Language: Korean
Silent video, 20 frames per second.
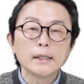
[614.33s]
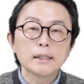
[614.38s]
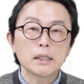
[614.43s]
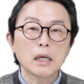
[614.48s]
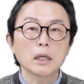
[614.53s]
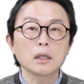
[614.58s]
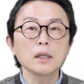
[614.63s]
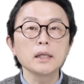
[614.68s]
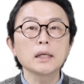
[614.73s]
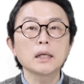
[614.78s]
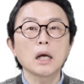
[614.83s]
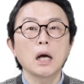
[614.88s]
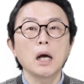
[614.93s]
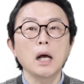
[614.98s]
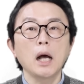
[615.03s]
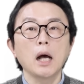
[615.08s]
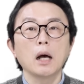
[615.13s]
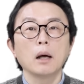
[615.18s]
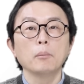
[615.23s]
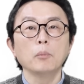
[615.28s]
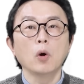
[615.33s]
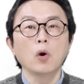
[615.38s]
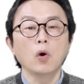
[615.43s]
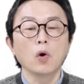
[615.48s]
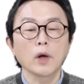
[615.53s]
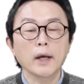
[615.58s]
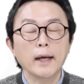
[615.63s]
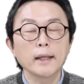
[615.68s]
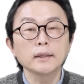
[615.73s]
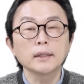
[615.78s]
자, 그러니까
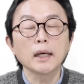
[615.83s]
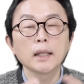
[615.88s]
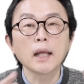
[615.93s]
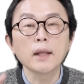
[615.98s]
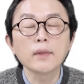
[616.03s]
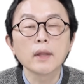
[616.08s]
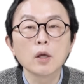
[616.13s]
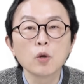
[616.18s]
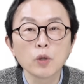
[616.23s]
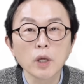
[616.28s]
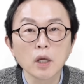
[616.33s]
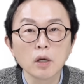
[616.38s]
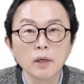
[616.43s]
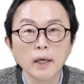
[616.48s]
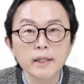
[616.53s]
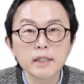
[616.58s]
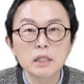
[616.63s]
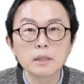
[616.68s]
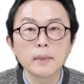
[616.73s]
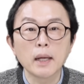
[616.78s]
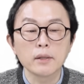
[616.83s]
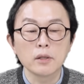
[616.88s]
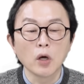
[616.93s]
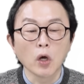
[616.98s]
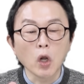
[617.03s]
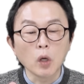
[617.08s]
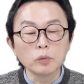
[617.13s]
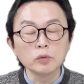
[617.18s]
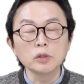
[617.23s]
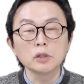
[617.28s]
뭐 간단한 내용인 것 같지만
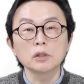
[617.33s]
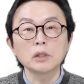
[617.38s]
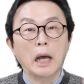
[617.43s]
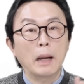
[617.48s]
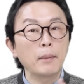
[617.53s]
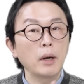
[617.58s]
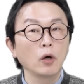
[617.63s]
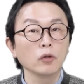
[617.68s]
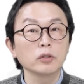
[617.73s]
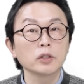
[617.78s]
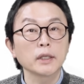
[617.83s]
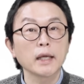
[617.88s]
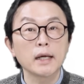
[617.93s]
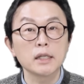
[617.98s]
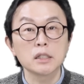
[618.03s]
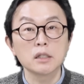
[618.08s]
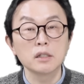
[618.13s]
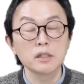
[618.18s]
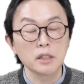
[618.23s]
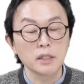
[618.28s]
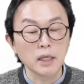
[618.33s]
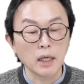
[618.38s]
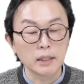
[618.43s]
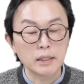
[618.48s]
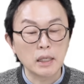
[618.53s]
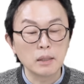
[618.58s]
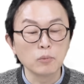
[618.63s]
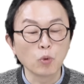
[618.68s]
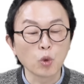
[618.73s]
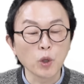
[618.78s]
여러분들은 아마 어떻게 하시는지 제가
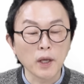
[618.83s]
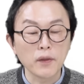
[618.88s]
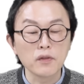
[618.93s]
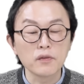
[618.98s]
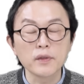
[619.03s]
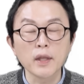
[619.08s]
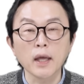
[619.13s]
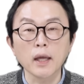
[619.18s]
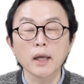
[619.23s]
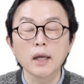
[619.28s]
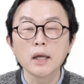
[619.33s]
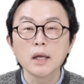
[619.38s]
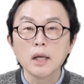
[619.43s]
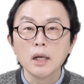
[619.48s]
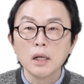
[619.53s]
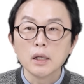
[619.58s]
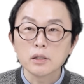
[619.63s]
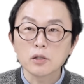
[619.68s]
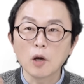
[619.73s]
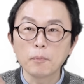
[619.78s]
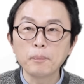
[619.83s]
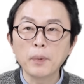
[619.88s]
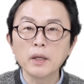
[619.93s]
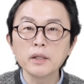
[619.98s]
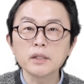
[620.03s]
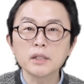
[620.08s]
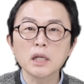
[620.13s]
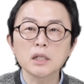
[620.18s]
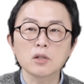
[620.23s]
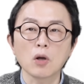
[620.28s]
잘 모르겠는데, 첫
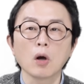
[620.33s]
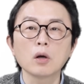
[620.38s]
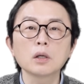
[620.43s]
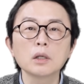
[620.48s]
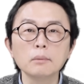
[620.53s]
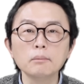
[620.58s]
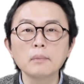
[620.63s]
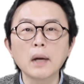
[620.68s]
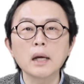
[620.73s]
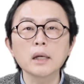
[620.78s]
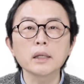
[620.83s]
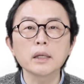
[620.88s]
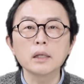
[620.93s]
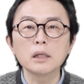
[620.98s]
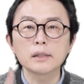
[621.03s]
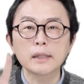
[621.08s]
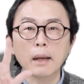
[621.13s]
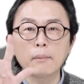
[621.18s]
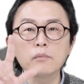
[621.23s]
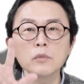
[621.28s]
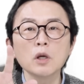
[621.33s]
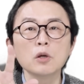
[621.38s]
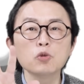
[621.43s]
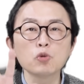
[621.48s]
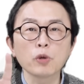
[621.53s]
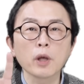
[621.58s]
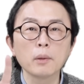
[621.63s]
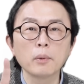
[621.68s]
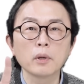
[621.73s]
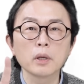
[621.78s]
번째 적금 만기를 삼
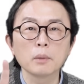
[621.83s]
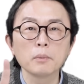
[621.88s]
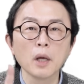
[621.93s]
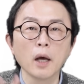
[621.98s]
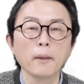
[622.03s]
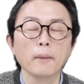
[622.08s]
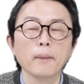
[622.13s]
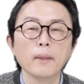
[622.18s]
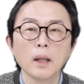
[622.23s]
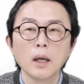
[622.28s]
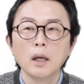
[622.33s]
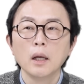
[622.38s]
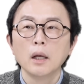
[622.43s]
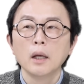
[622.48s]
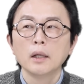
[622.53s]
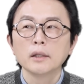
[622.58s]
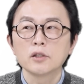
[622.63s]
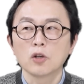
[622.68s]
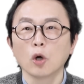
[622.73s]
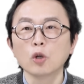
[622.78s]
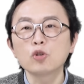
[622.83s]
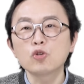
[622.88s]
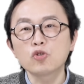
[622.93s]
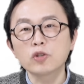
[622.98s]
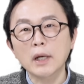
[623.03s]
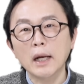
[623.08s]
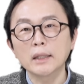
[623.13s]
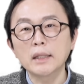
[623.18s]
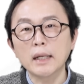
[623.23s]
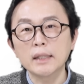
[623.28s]
년으로 해버리면
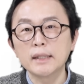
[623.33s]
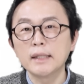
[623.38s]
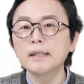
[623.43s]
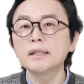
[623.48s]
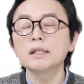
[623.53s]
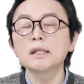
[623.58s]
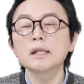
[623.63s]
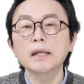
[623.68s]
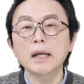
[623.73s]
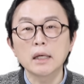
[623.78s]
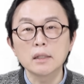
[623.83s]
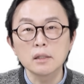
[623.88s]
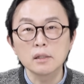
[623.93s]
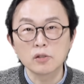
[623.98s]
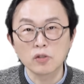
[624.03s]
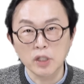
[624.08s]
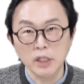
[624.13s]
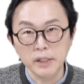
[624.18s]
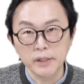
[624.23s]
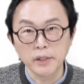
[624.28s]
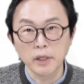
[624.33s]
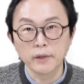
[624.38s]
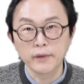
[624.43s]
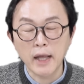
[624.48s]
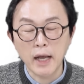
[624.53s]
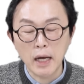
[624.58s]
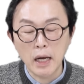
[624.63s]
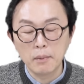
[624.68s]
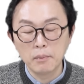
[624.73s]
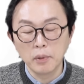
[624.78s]
저축하다 지칠 가능성이 있어요.
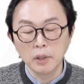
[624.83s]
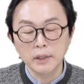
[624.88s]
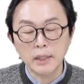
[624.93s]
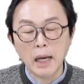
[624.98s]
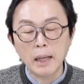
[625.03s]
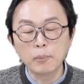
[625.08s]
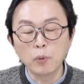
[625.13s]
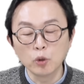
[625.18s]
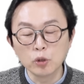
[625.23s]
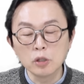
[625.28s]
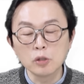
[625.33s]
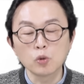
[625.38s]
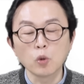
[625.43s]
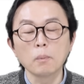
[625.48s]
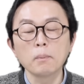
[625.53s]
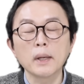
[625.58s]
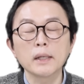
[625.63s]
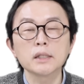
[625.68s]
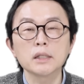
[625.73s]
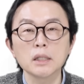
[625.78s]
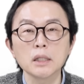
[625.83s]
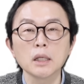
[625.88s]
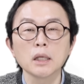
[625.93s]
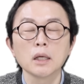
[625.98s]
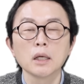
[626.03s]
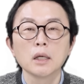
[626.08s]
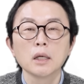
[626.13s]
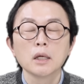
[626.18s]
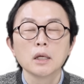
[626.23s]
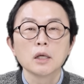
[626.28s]
내가 한번 타보는
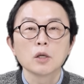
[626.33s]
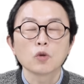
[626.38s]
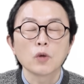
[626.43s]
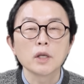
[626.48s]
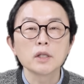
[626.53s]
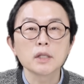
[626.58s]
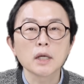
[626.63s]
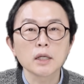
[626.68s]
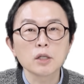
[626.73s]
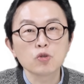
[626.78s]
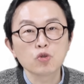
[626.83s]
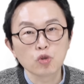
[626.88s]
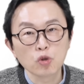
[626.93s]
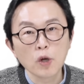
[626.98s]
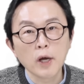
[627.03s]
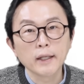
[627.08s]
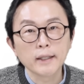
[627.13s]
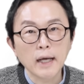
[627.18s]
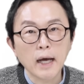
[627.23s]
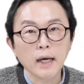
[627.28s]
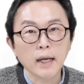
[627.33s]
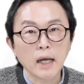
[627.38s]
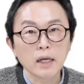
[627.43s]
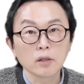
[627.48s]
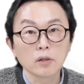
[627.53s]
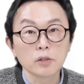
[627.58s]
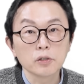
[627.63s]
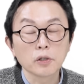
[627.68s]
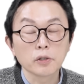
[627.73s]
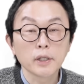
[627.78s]
손맛이 굉장히
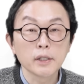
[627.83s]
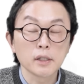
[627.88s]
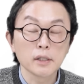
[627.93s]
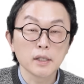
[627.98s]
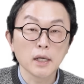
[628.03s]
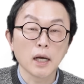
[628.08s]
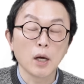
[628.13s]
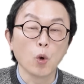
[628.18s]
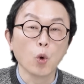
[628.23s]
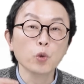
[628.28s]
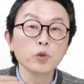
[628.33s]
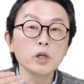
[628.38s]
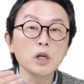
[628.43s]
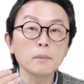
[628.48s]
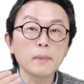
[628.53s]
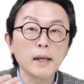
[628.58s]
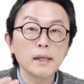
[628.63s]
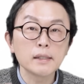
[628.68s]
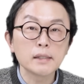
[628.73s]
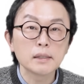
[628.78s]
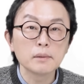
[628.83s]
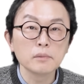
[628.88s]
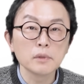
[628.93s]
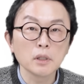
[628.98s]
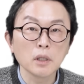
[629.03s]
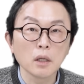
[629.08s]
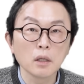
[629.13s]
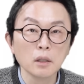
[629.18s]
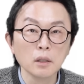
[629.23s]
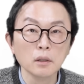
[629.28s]
중요하다라는 거죠. 그래서 제가 오늘
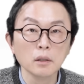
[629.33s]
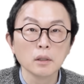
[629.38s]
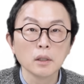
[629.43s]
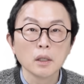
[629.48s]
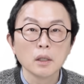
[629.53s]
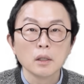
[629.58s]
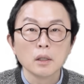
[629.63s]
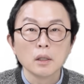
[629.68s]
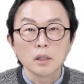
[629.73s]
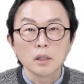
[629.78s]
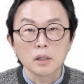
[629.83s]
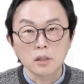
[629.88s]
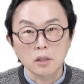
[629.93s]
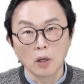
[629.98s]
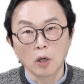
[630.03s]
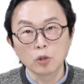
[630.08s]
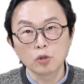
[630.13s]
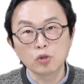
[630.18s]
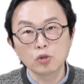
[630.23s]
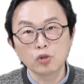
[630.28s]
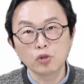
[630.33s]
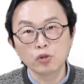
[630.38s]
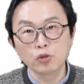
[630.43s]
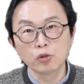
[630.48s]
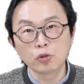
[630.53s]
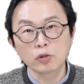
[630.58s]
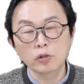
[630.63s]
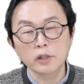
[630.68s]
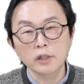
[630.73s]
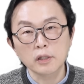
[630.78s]
말씀드리는
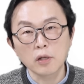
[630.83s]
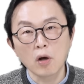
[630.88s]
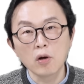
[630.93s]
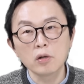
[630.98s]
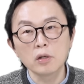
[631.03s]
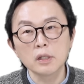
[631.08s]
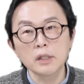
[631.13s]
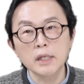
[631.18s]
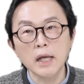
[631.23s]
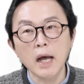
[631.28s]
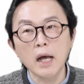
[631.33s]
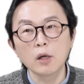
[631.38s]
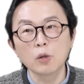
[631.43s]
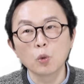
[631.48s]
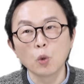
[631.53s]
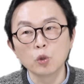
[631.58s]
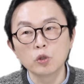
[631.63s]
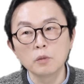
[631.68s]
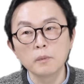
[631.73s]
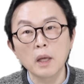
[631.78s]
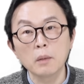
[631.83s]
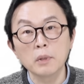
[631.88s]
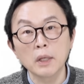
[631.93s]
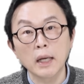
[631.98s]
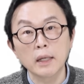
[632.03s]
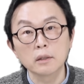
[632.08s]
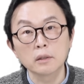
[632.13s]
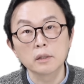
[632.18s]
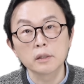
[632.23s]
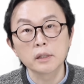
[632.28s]
저축 성장
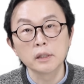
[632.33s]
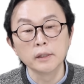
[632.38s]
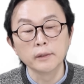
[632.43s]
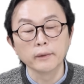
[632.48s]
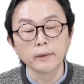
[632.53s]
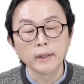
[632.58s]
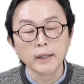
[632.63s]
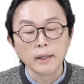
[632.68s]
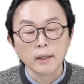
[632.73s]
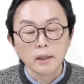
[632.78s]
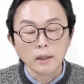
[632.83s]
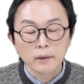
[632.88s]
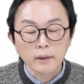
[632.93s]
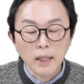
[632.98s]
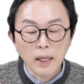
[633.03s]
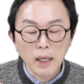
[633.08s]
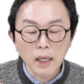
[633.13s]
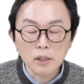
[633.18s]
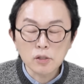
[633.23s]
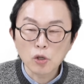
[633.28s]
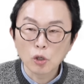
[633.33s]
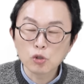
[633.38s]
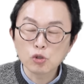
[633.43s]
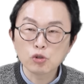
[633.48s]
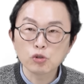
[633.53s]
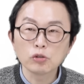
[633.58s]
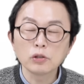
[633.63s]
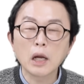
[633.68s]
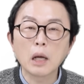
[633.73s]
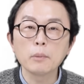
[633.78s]
로드맵이라는 것은 내가
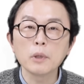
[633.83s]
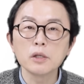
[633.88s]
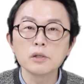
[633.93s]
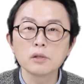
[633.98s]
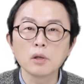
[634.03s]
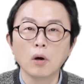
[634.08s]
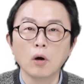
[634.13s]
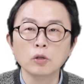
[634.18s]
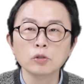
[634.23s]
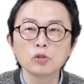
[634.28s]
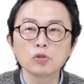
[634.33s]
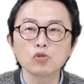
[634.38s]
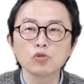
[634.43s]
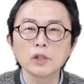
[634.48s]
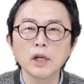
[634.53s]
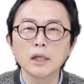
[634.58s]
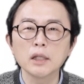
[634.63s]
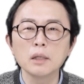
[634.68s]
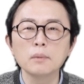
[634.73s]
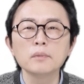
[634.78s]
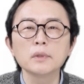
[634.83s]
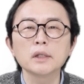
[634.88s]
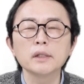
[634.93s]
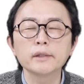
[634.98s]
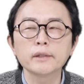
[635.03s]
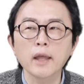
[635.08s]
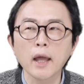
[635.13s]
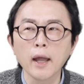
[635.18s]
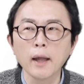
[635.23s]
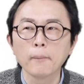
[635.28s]
저축을 하면서 어느 순간
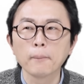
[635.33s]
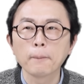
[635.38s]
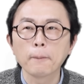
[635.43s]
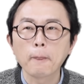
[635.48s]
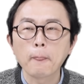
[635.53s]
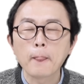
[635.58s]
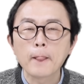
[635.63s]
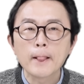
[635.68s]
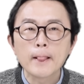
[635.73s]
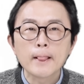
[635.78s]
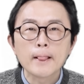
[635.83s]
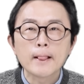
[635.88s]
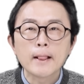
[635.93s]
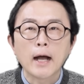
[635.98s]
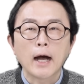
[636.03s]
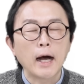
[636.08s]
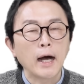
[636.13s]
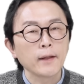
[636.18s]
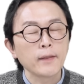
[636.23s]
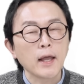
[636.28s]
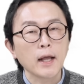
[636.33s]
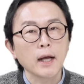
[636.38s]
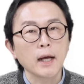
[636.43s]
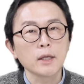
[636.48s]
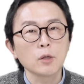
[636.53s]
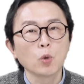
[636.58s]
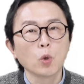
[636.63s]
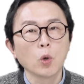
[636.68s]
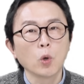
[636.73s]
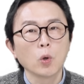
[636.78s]
힘들 때 아, 내가
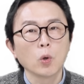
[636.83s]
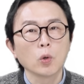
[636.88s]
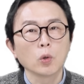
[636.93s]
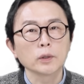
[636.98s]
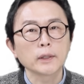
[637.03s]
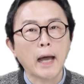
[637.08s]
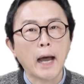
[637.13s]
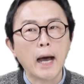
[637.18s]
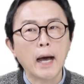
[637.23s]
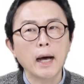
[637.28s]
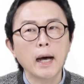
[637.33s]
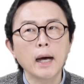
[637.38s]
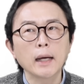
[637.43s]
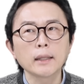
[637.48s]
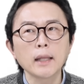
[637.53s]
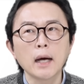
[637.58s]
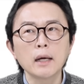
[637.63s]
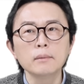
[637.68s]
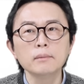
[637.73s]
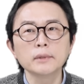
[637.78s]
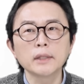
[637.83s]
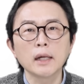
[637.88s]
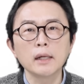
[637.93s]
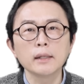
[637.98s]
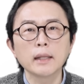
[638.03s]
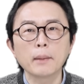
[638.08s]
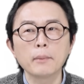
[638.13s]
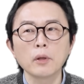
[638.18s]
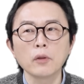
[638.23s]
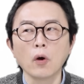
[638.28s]
이거 다 다음
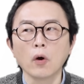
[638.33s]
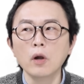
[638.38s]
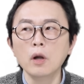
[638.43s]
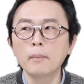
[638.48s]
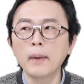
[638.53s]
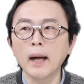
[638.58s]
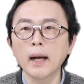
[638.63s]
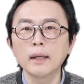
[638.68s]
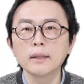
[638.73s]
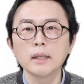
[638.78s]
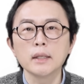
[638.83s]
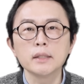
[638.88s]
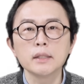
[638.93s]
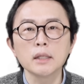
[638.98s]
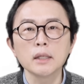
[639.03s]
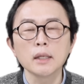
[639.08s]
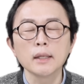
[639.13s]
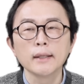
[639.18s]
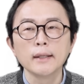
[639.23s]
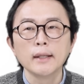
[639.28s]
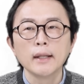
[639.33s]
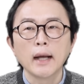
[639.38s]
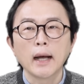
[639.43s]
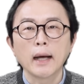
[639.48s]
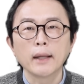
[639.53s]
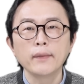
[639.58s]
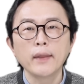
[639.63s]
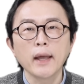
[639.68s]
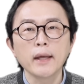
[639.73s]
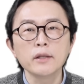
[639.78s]
달 되면 얼마가 되지?
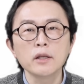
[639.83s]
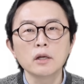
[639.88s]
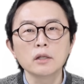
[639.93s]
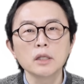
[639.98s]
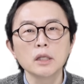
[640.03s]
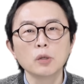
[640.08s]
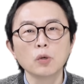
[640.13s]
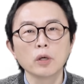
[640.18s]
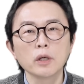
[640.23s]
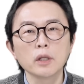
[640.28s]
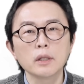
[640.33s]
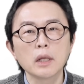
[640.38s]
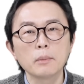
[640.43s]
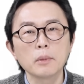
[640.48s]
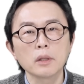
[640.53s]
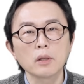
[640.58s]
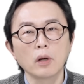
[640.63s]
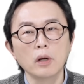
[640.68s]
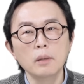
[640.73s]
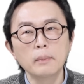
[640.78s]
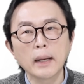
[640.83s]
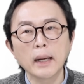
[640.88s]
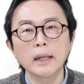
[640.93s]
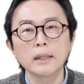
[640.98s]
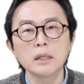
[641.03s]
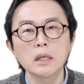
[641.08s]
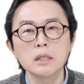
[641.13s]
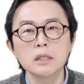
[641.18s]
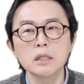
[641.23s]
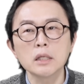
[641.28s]
아, 내년 일 월이 되면
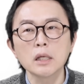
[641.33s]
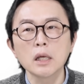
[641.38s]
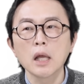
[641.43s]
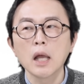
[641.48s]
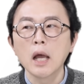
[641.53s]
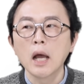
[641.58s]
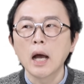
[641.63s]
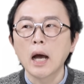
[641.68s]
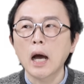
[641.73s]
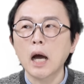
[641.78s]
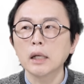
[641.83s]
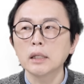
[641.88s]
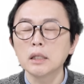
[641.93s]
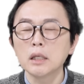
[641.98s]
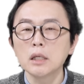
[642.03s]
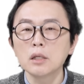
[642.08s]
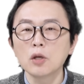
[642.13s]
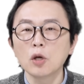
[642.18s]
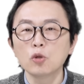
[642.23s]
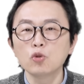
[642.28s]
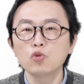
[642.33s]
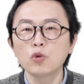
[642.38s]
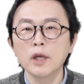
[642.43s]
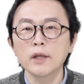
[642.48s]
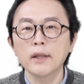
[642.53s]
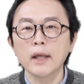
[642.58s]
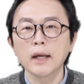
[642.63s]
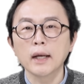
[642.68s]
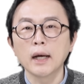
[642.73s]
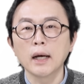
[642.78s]
얼마가 되지? 아, 이 년
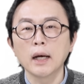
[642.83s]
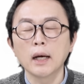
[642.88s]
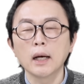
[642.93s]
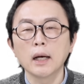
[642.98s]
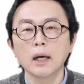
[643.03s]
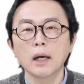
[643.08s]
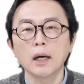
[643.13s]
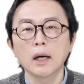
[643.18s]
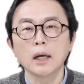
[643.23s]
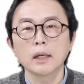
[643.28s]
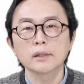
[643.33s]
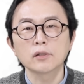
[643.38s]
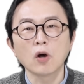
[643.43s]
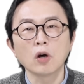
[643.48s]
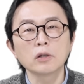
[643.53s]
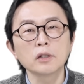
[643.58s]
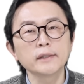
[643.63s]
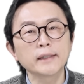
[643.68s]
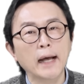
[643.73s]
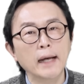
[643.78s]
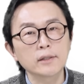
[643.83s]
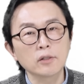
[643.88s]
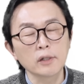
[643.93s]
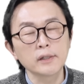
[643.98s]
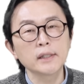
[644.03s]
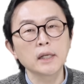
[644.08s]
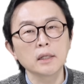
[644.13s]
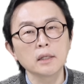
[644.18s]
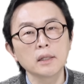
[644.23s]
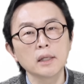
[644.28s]
후에 내가 아,
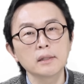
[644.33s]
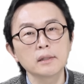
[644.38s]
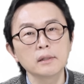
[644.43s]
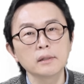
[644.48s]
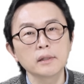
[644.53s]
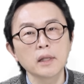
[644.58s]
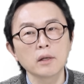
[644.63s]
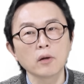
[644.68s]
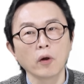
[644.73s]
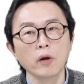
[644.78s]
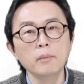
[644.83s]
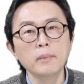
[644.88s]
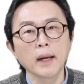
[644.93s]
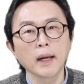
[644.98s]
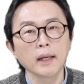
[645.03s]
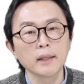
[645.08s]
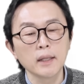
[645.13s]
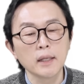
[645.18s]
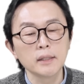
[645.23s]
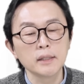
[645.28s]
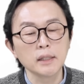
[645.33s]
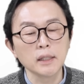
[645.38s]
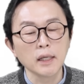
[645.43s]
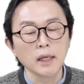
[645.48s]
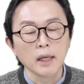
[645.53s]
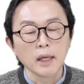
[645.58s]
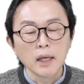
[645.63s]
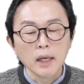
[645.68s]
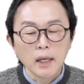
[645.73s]
서른다섯 살이 됐을 때는 얼마가 되지?